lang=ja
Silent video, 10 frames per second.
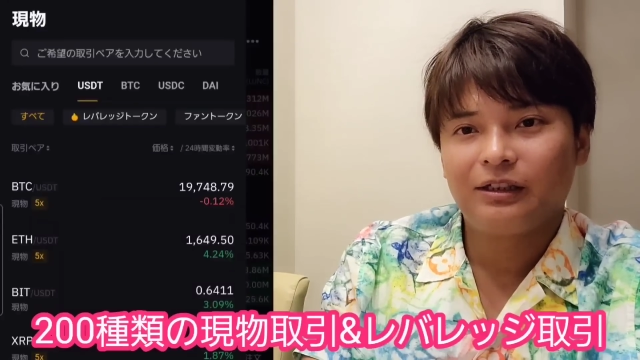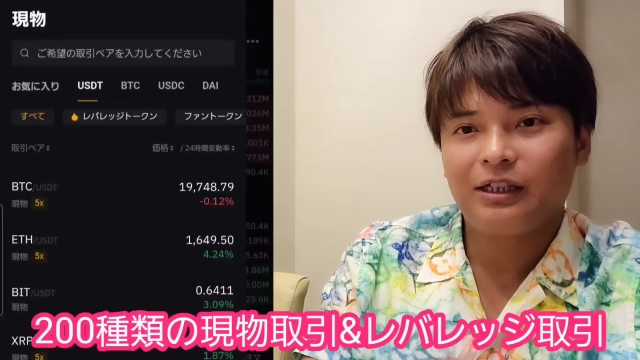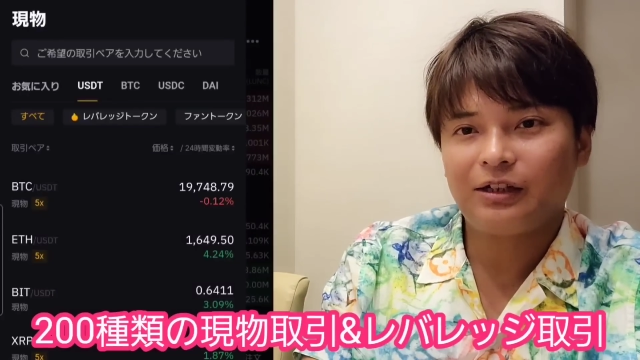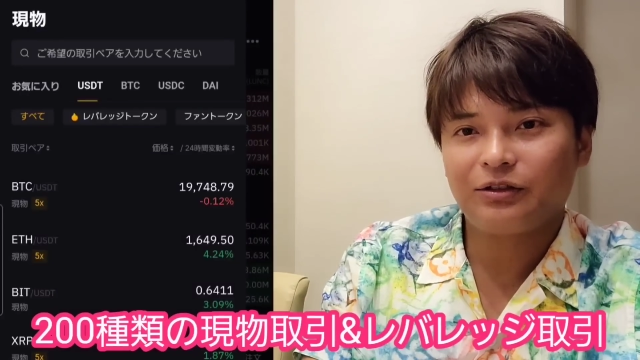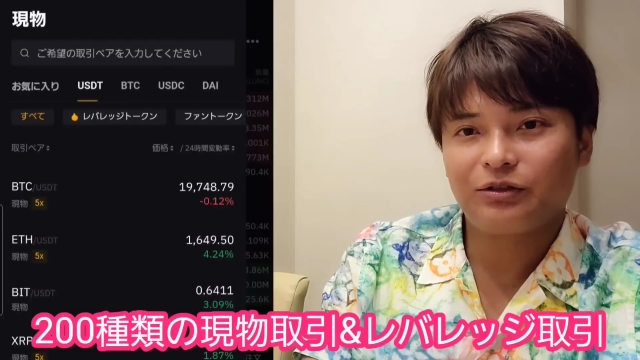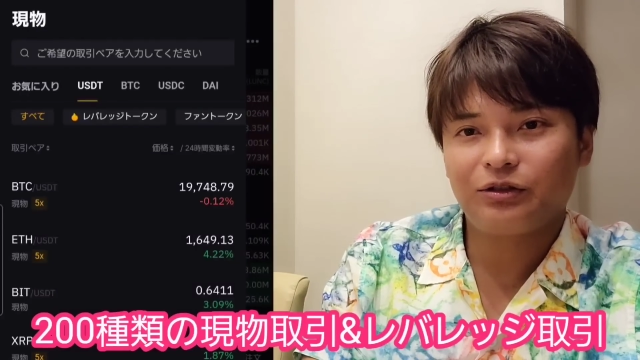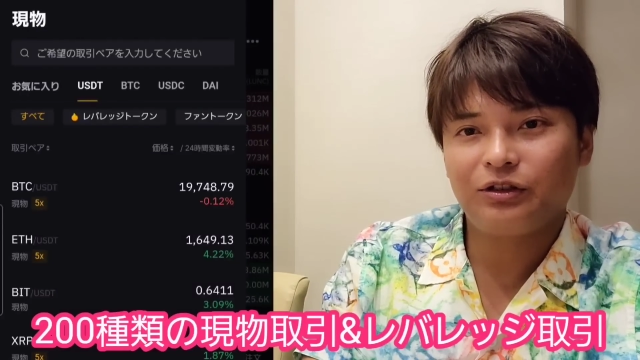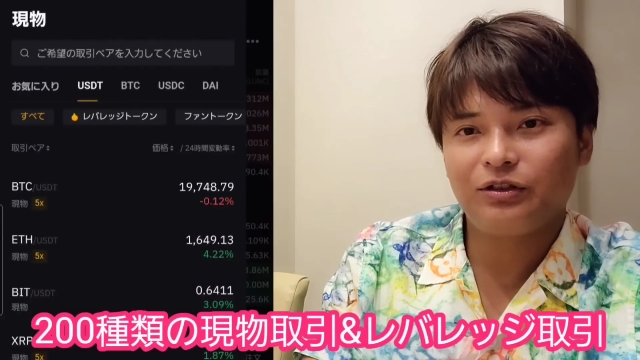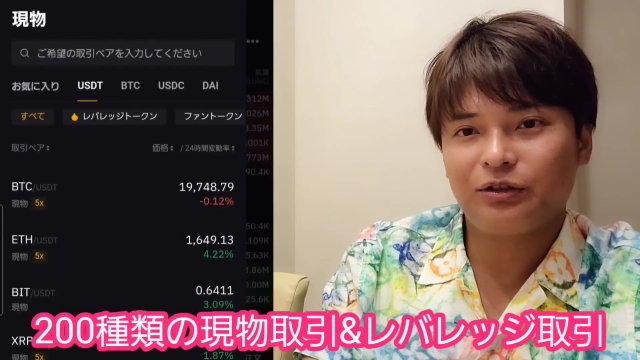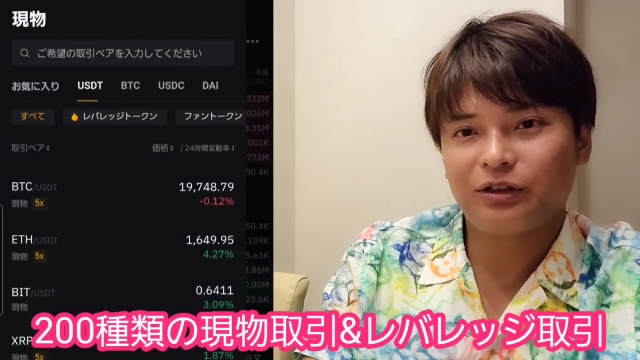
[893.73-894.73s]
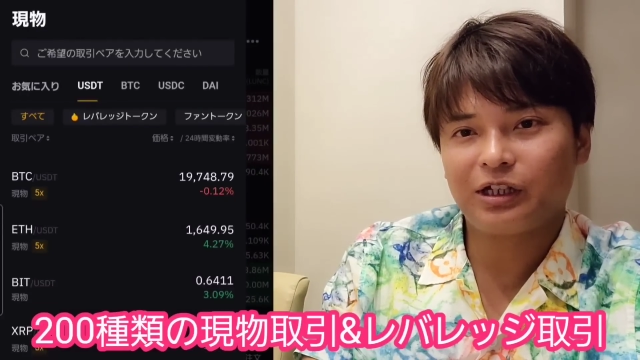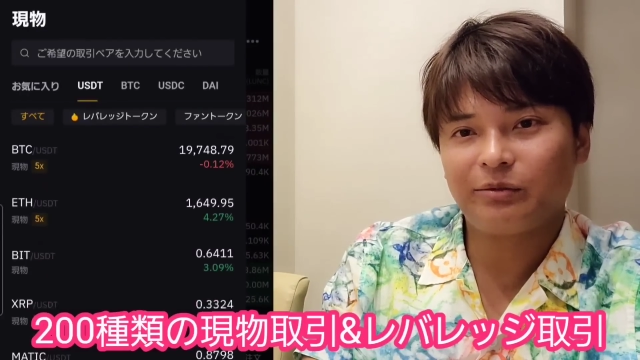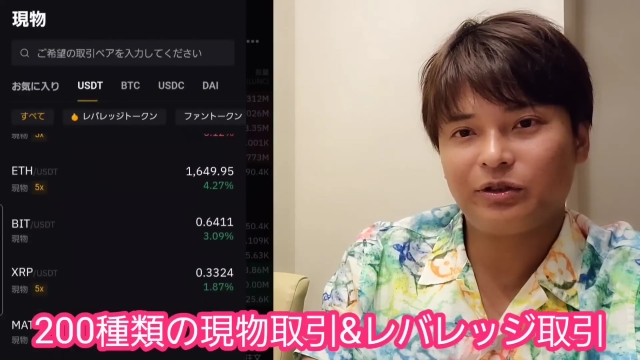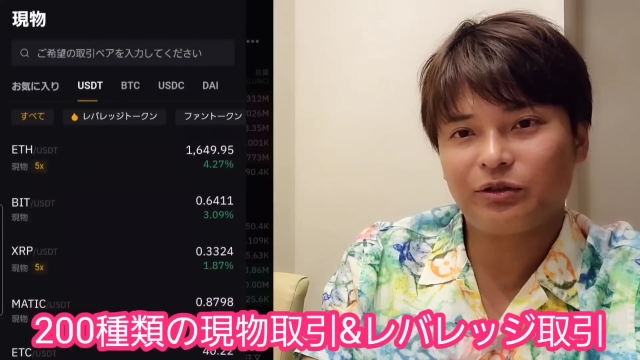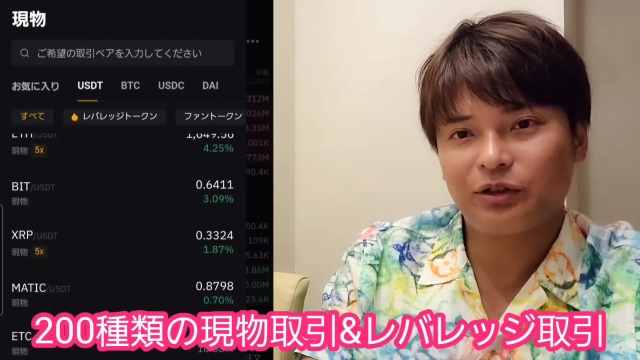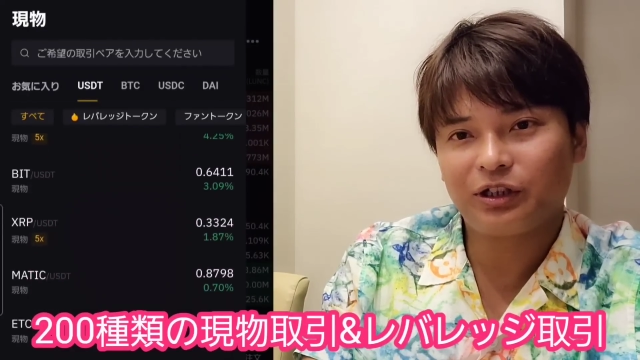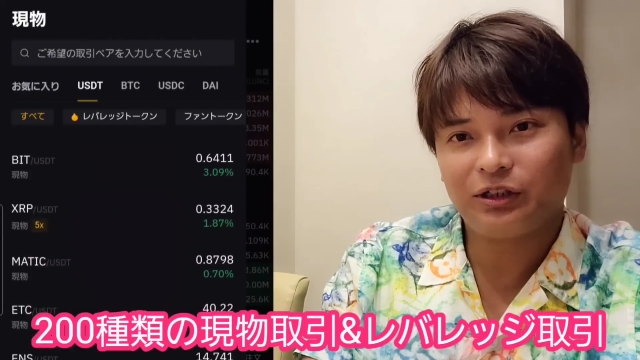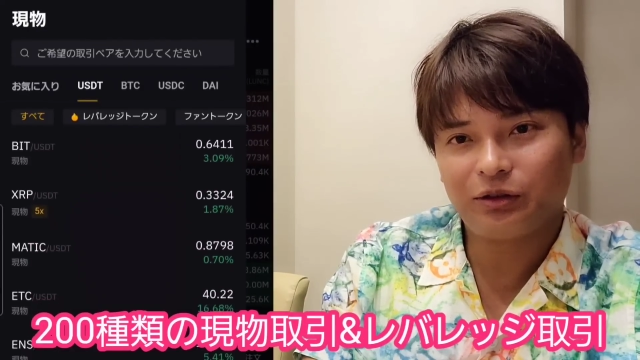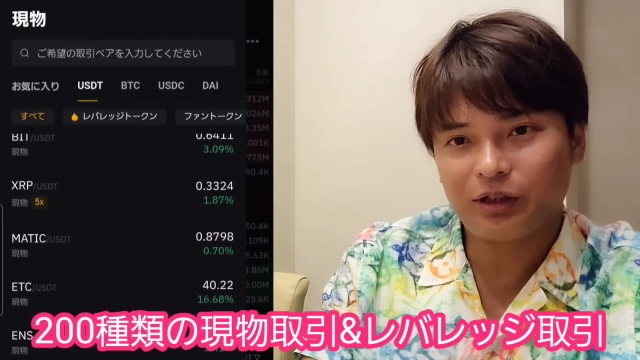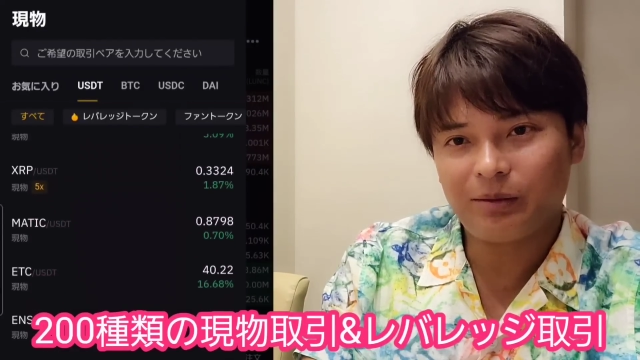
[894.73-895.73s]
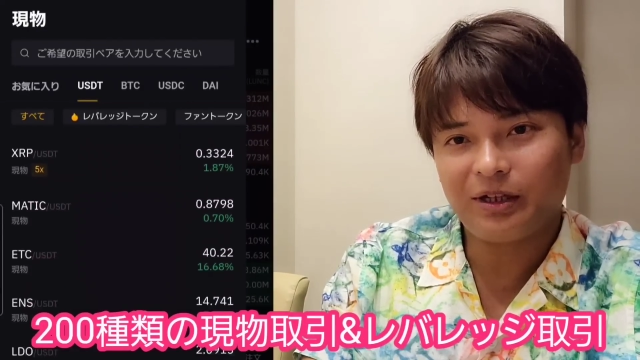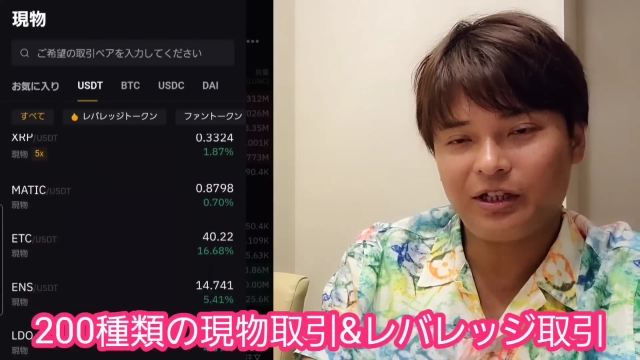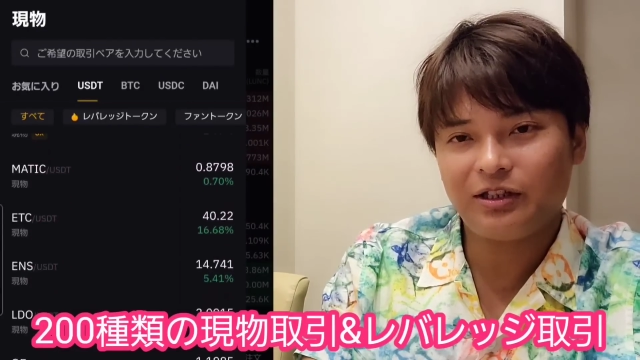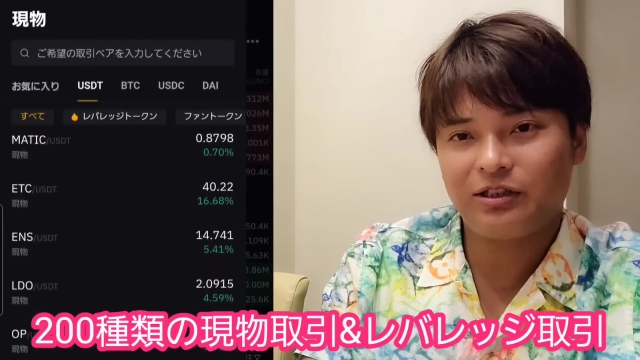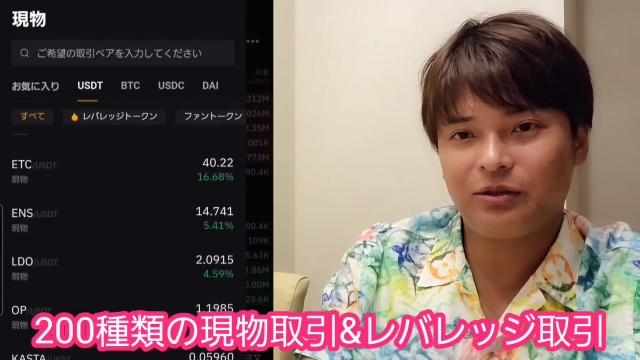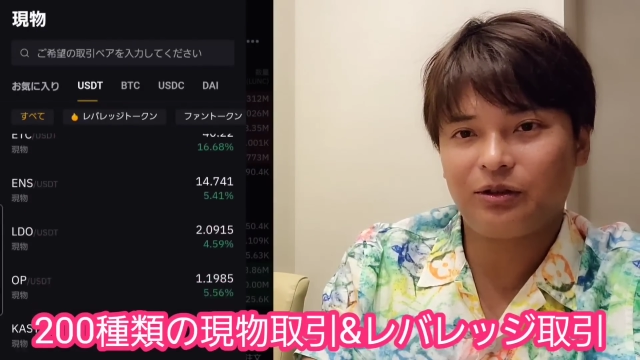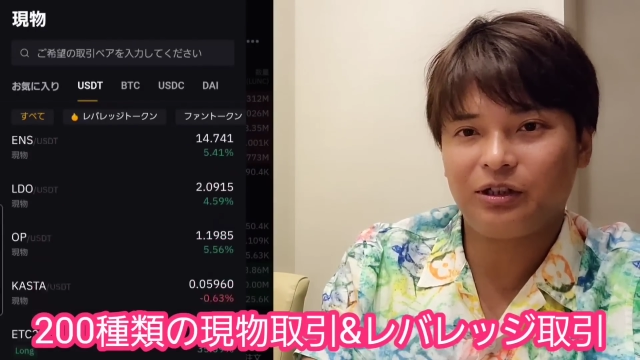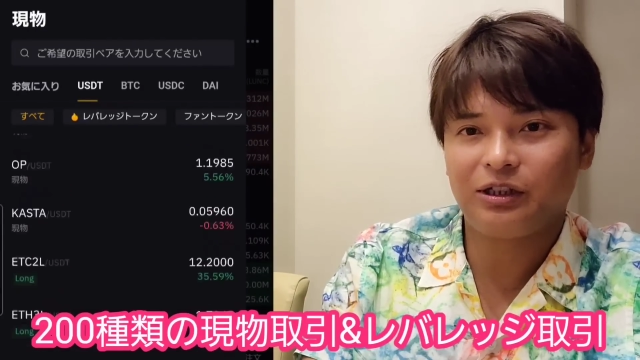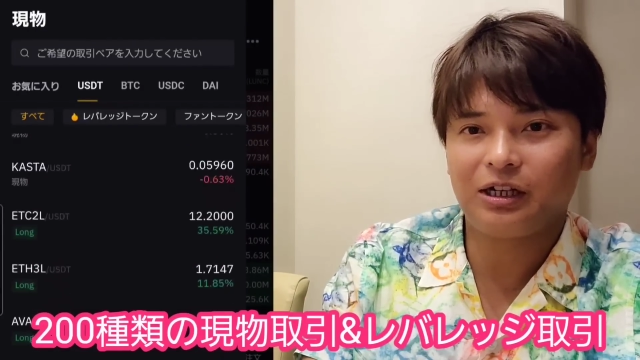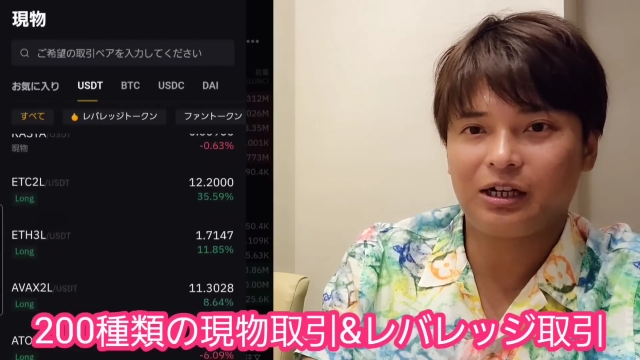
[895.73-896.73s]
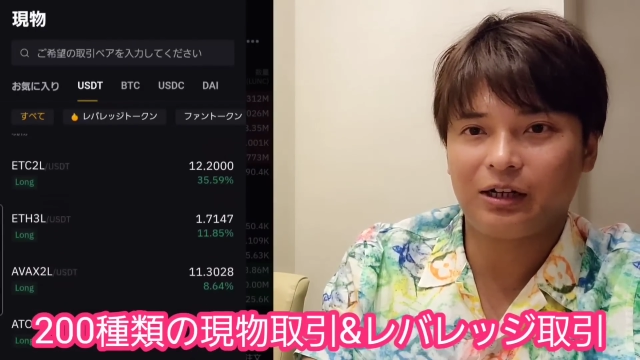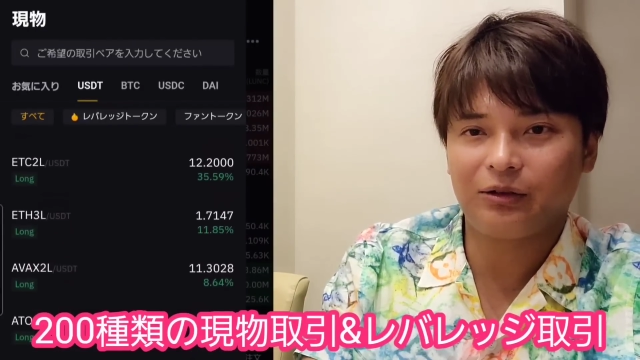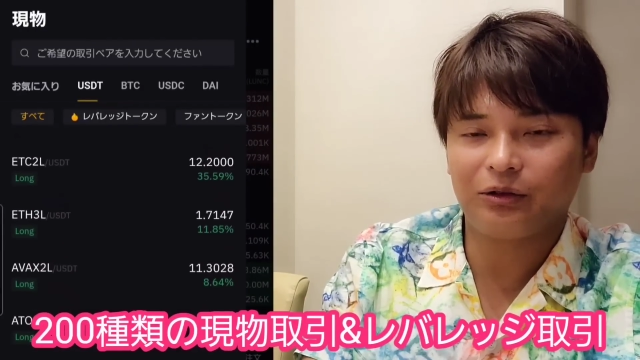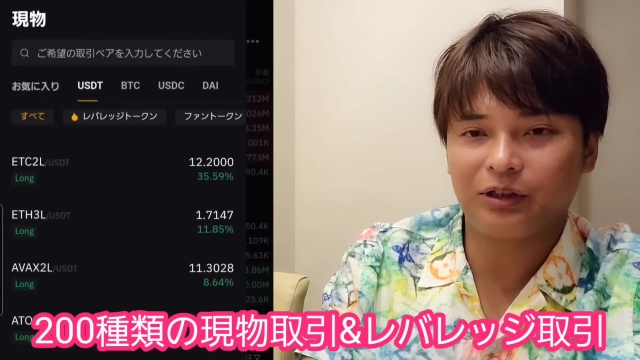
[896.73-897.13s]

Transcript: 200種類以上の現物取引とレバレッジ取引が可能